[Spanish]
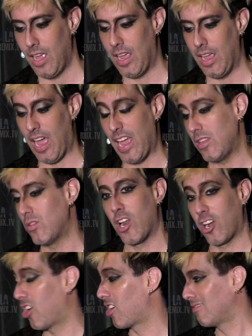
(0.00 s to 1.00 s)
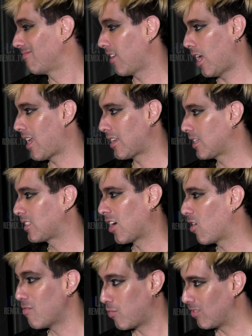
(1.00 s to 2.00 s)
Eh, hay un error. Se
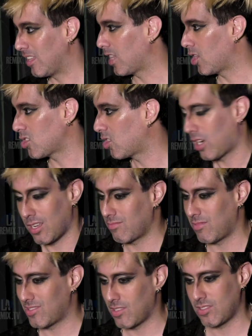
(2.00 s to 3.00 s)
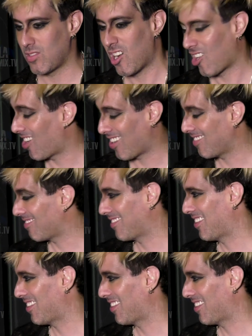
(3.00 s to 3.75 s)
están confundiendo, es otra, es un error.